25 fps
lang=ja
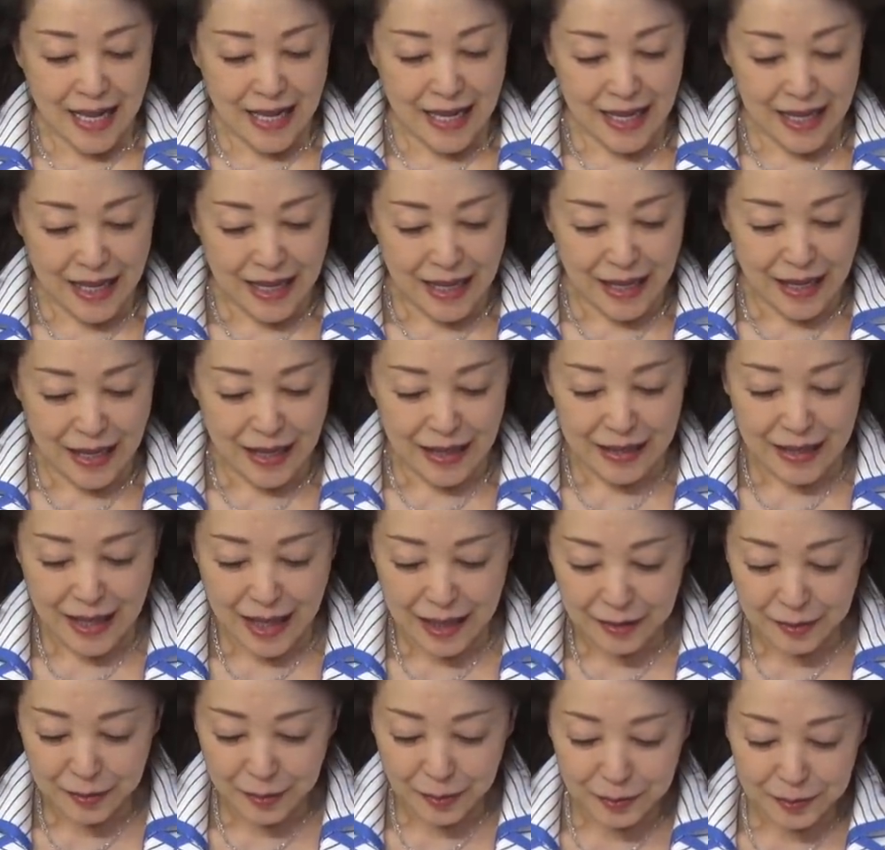
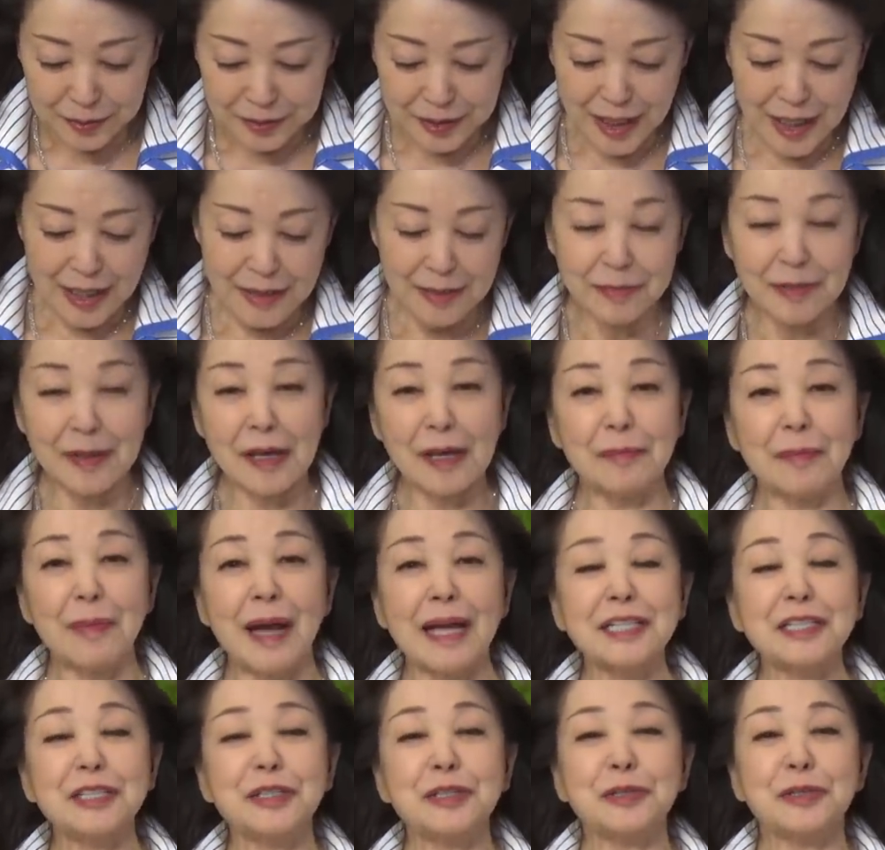言論テレビは
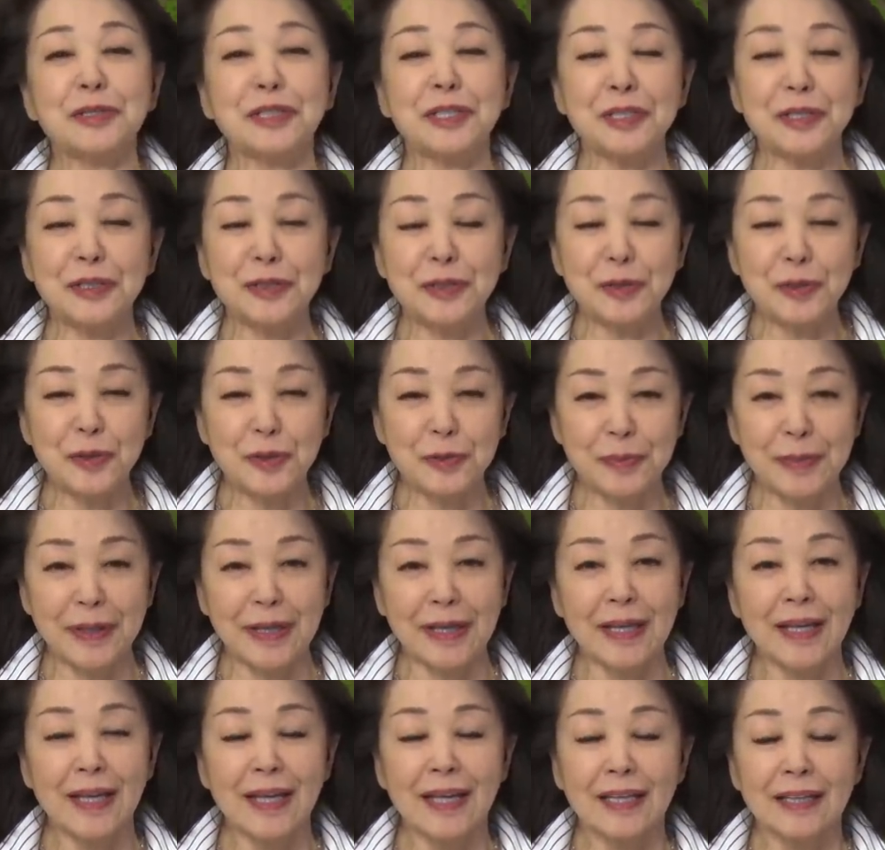毎週金曜
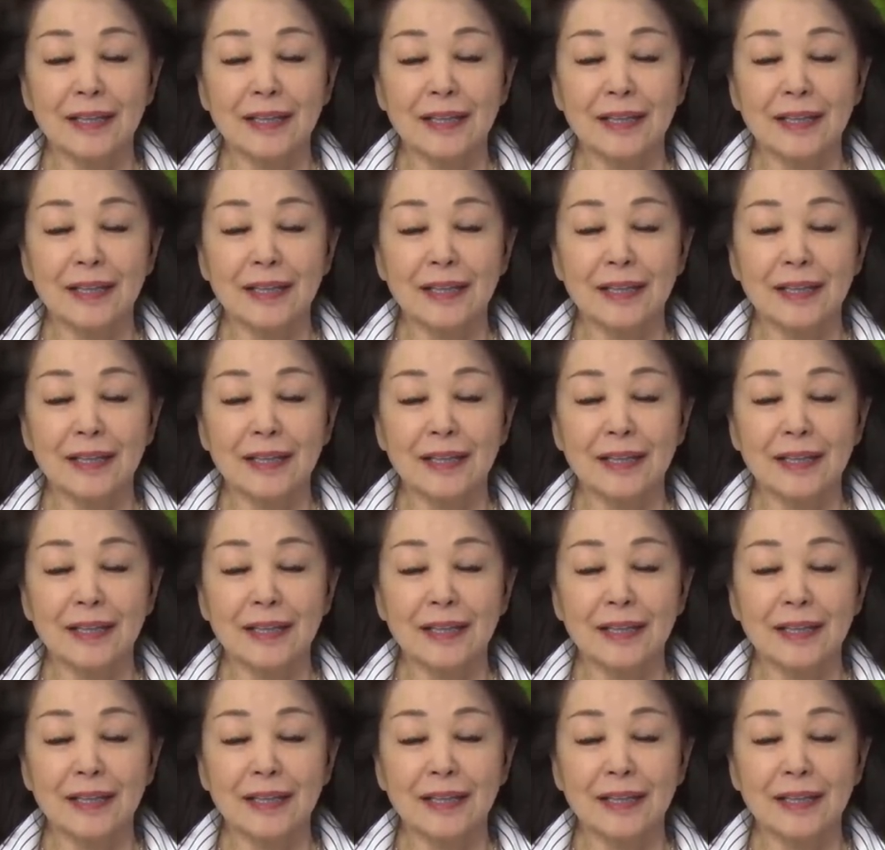日